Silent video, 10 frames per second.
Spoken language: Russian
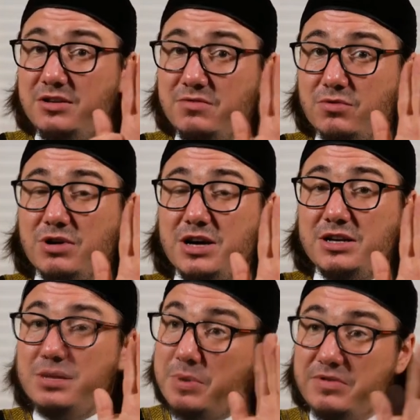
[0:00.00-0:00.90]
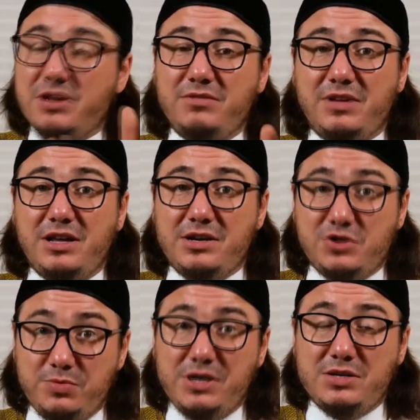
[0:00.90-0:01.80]
в Коран, не поверил в
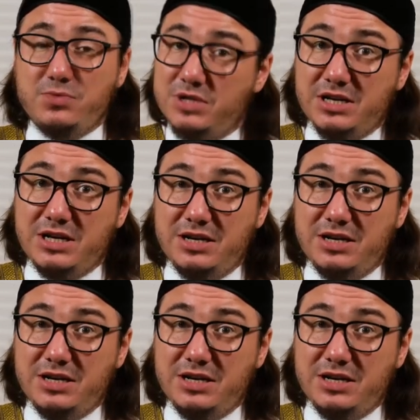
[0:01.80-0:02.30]
Аллаха, субхану ва